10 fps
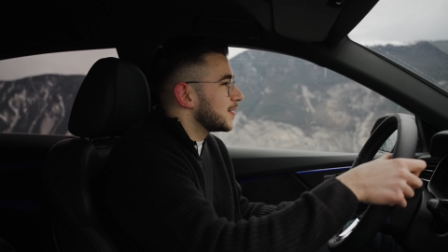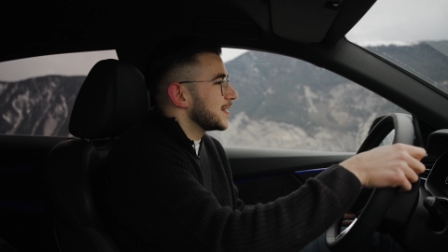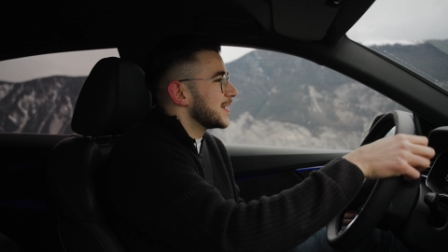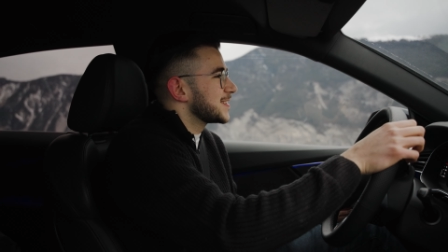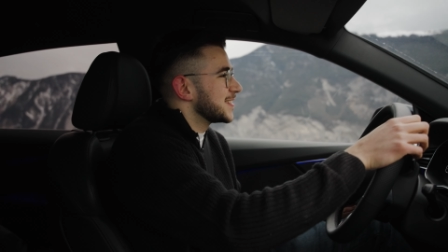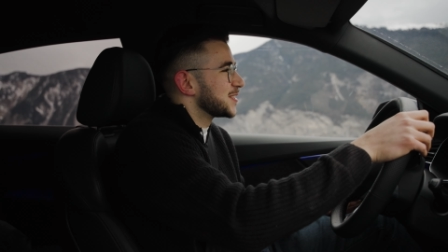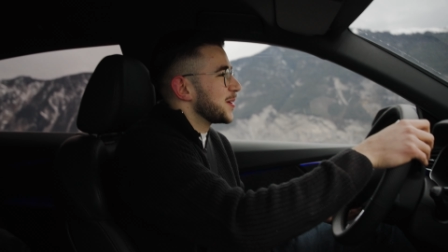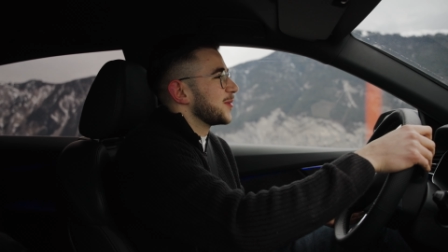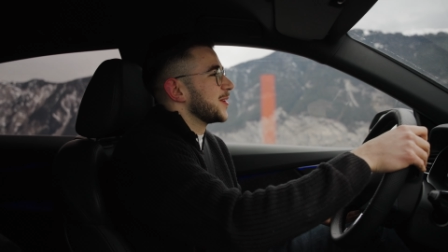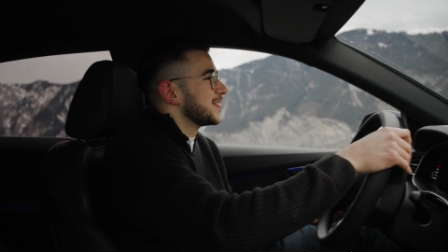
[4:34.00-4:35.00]
Jetzt geht's
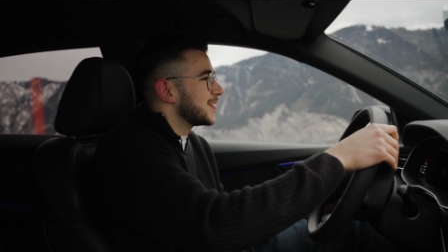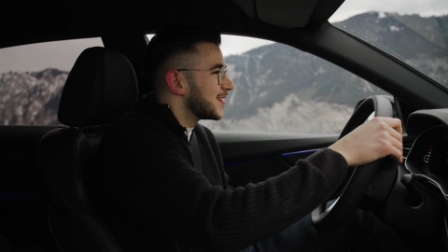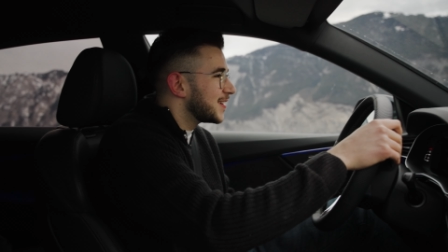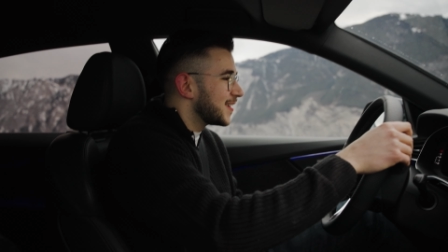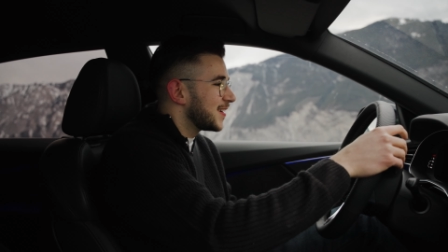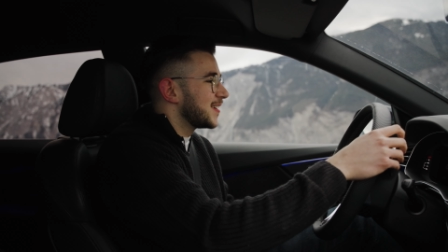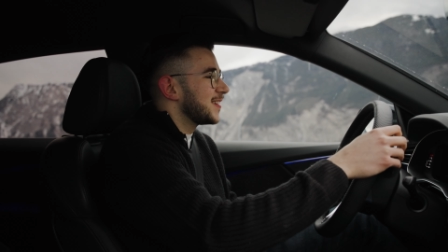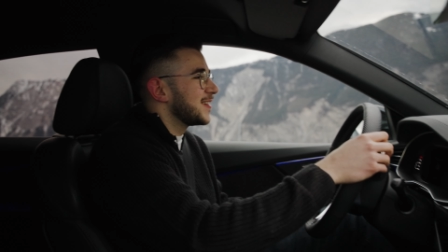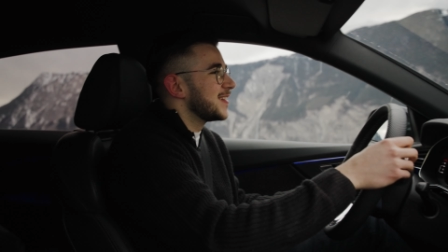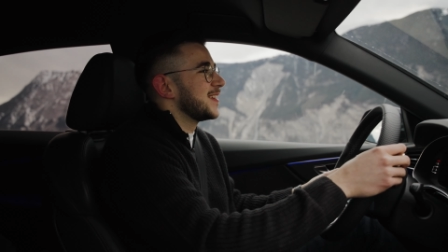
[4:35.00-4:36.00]
ab, Leute.
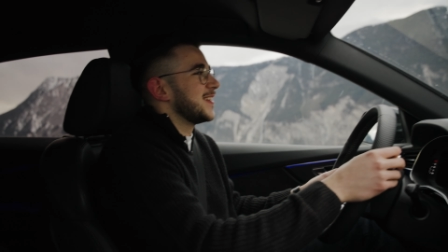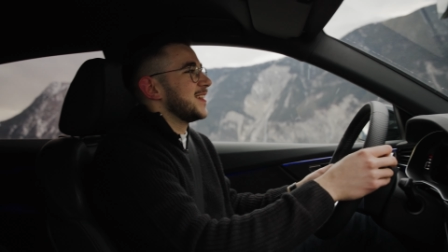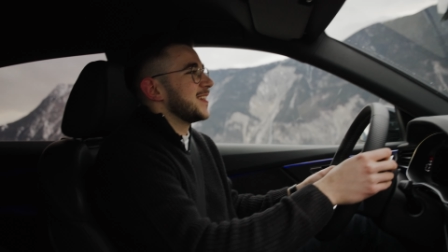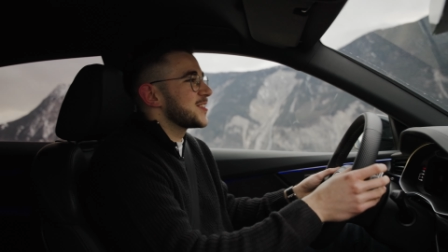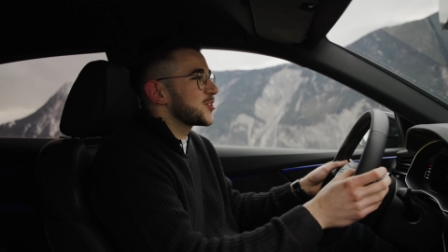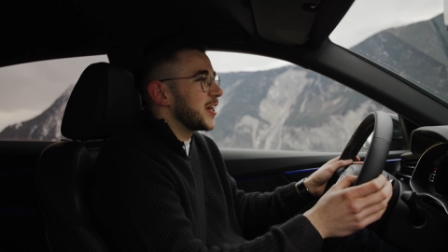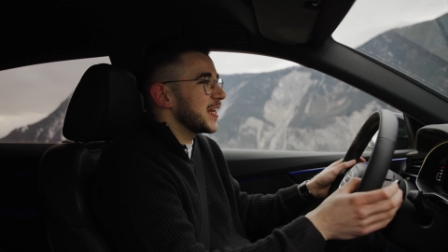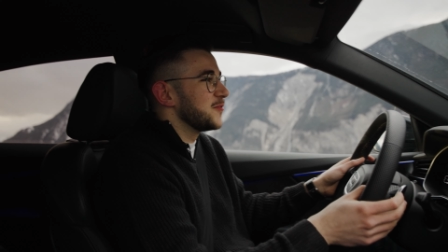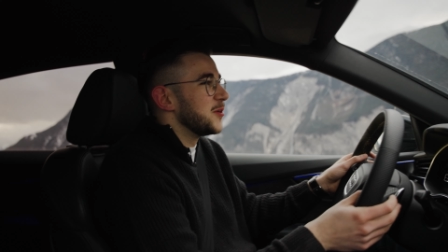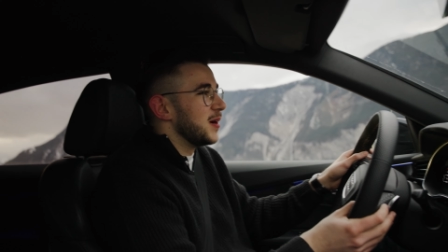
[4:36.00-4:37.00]
Jetzt
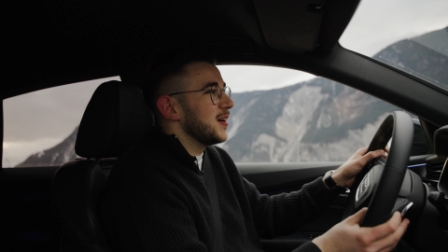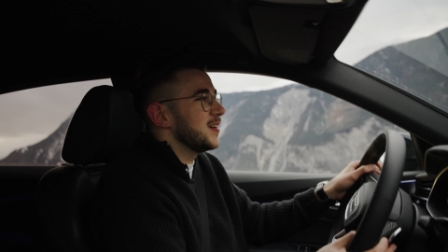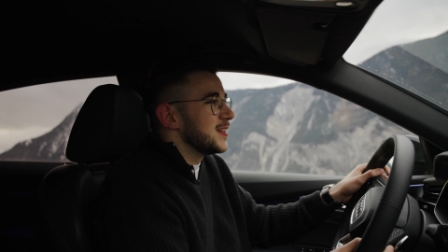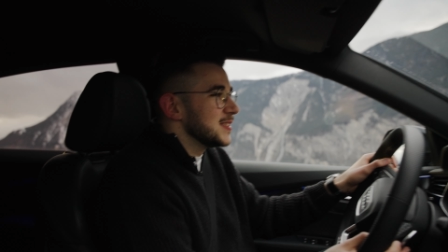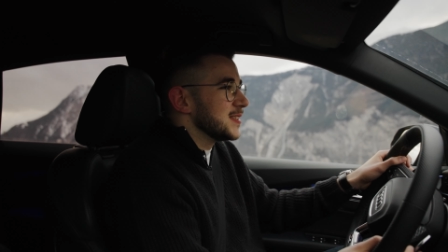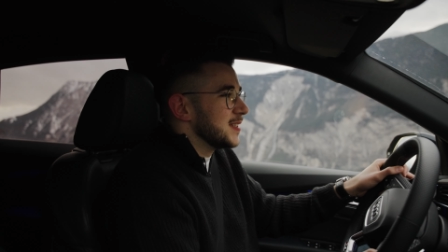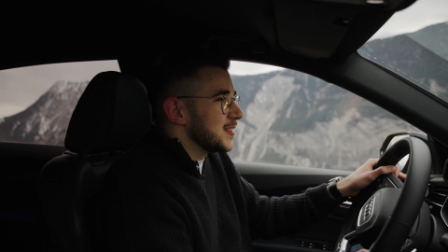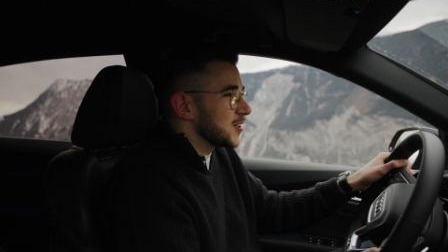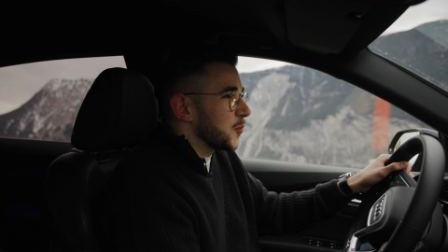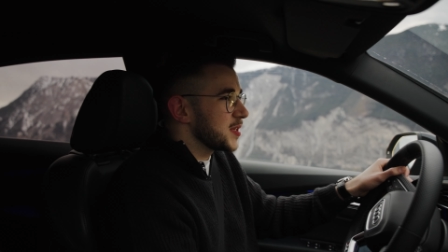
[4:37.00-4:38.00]
checken wir mal.
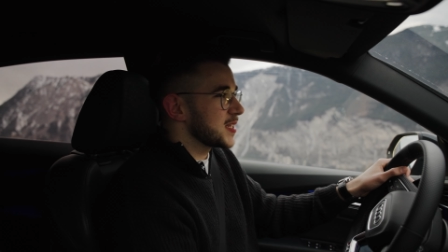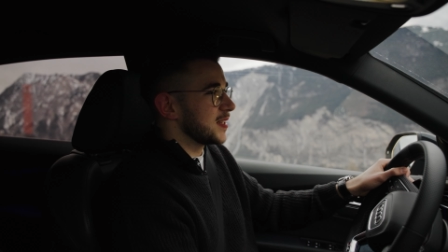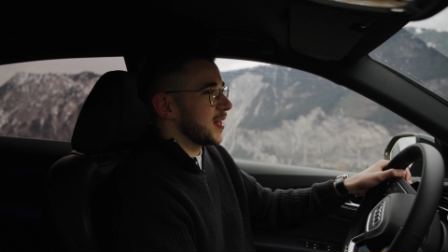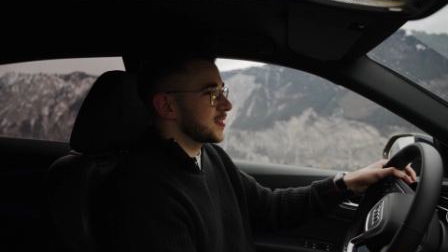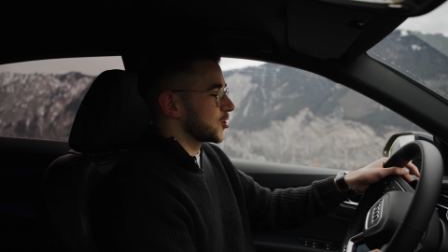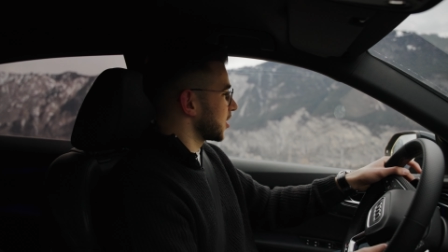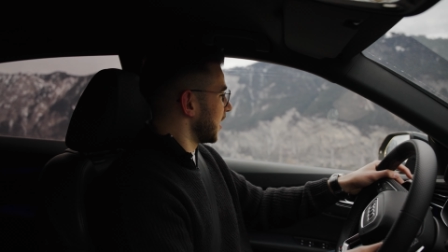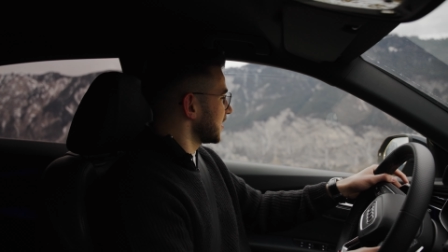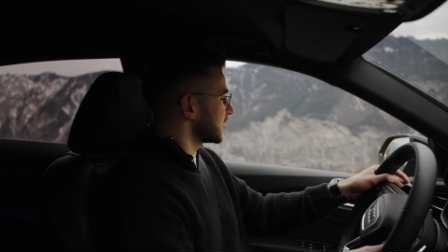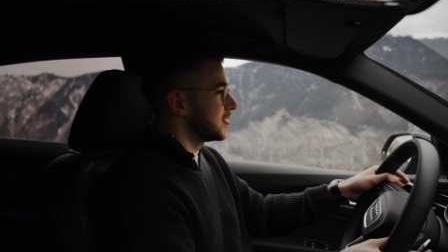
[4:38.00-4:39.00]
Ist auch ein bisschen nasse
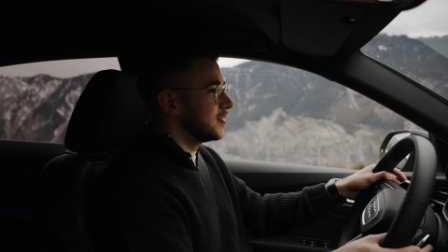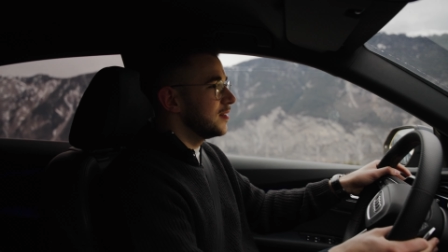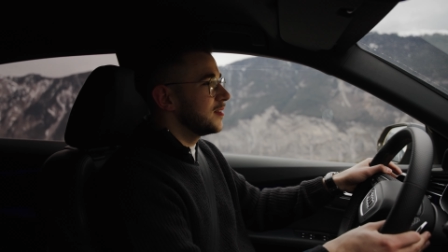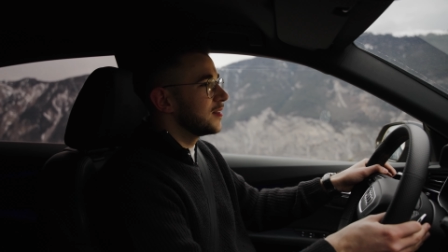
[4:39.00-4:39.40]
Straße hier